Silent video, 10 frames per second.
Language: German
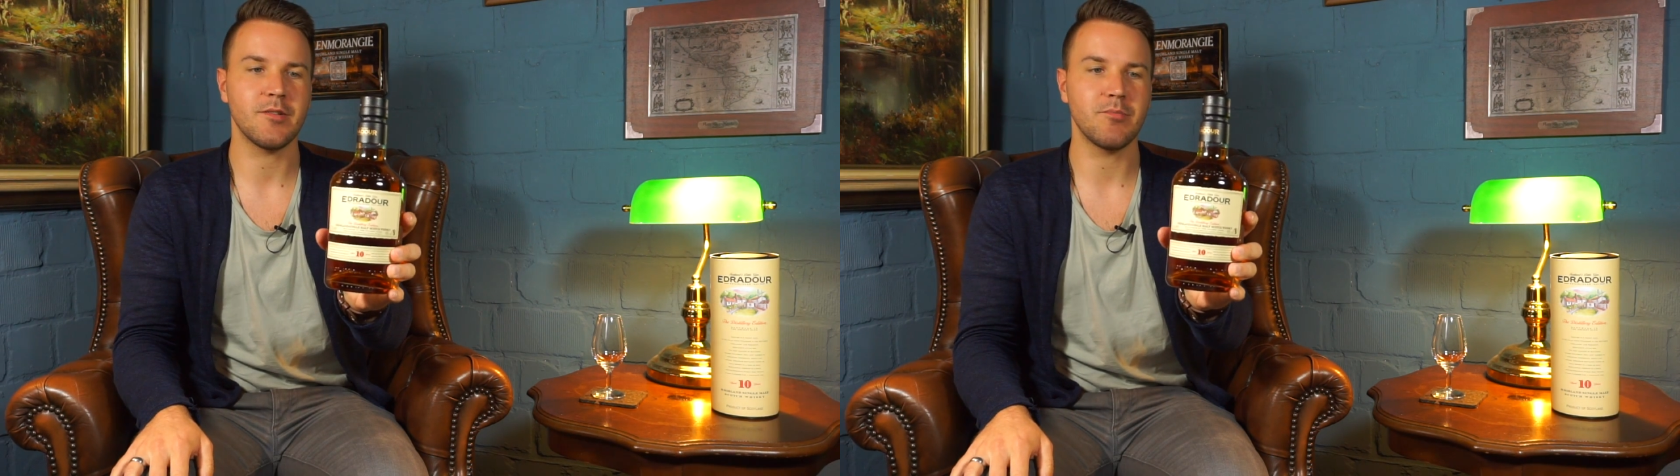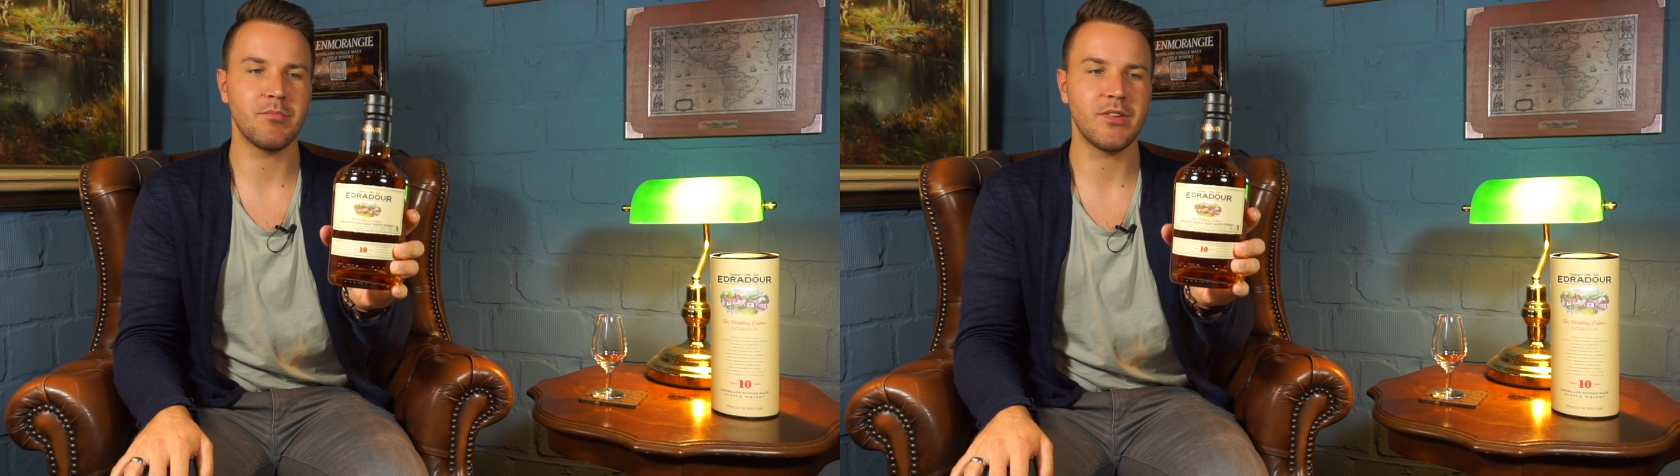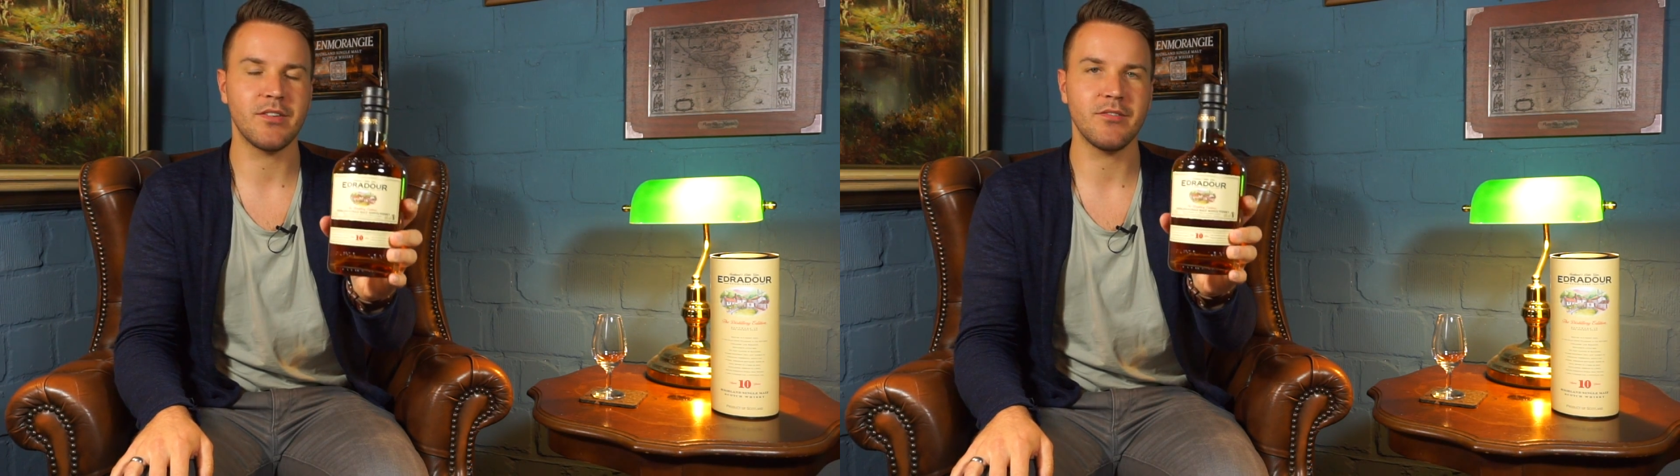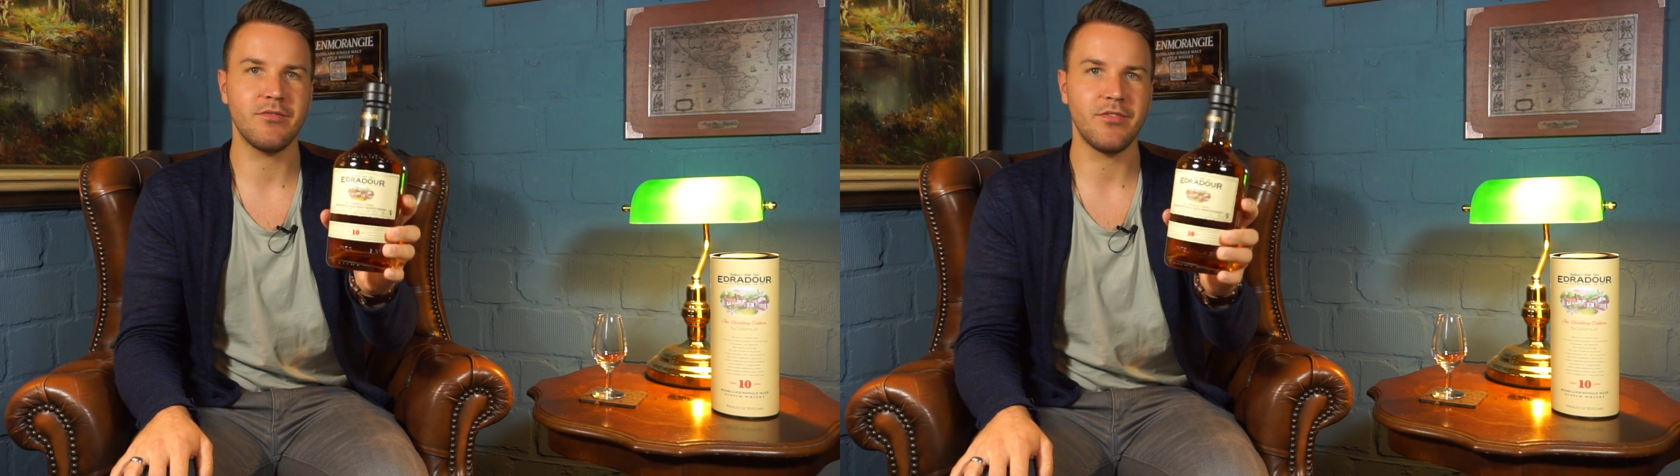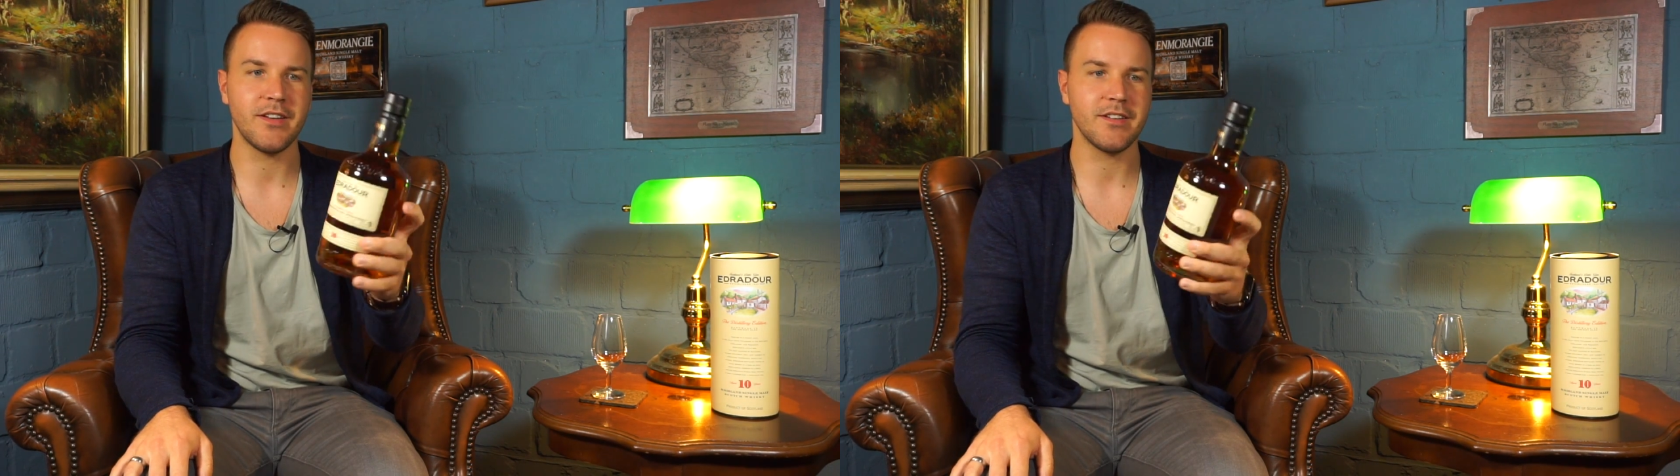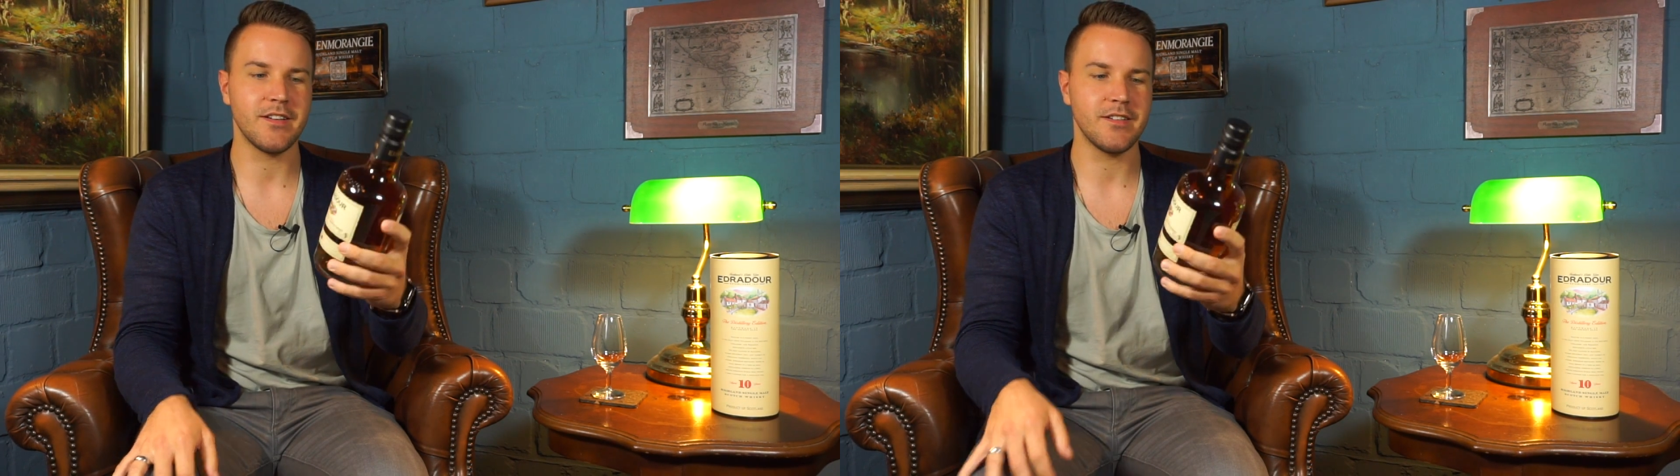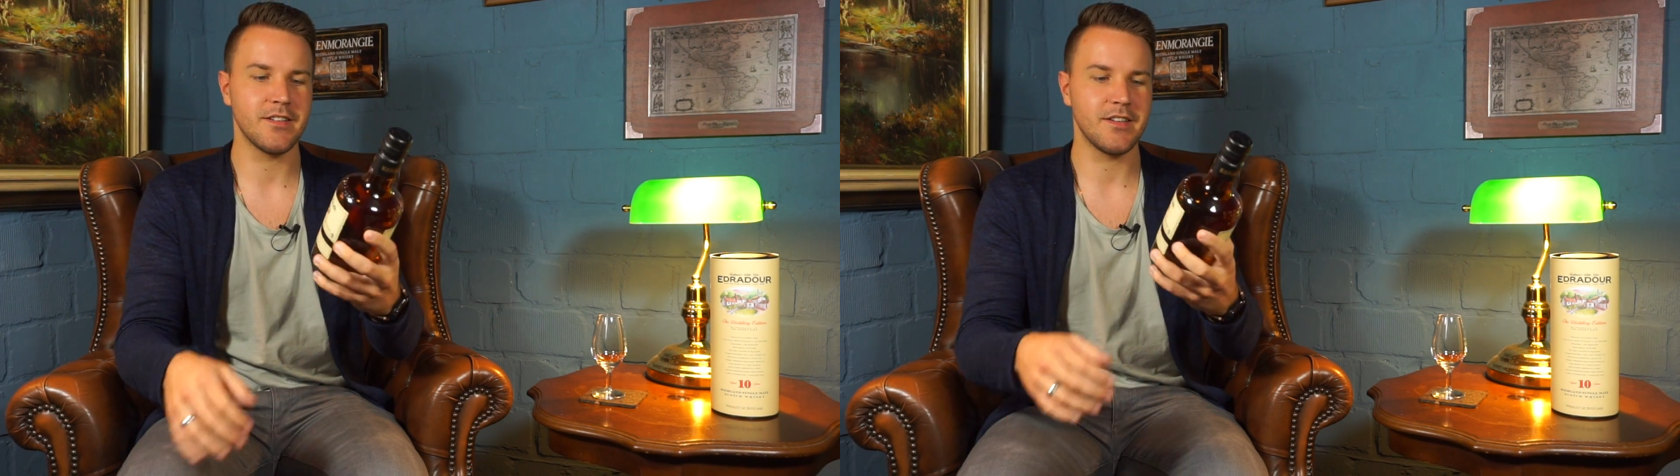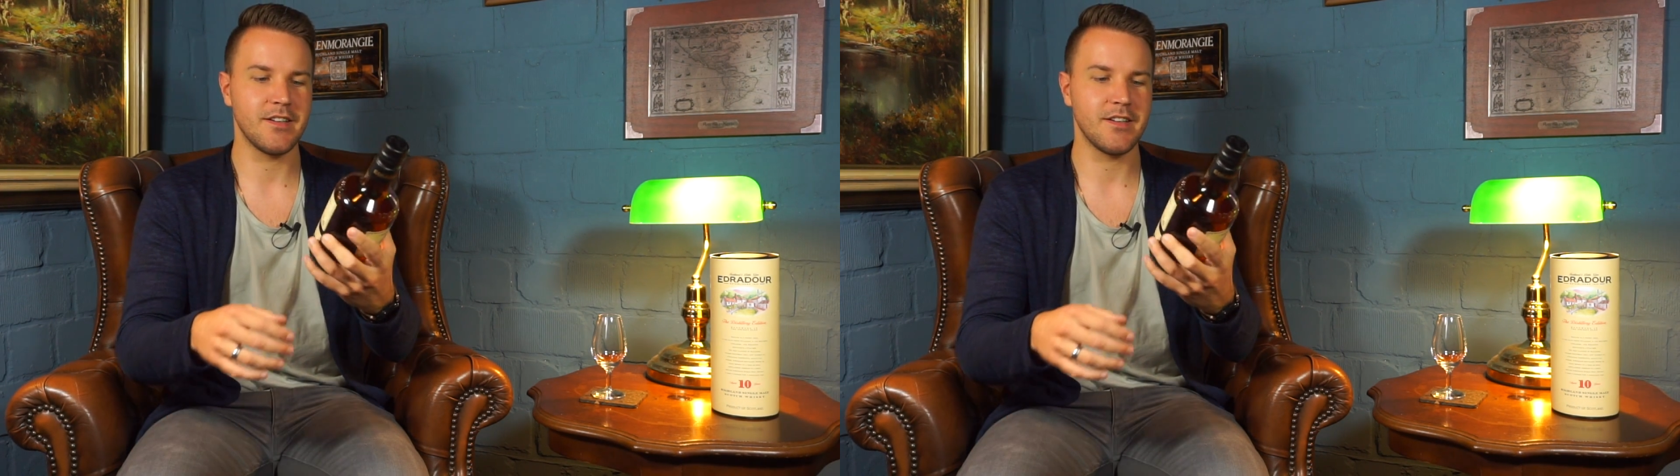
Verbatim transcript: ein bisschen fetter,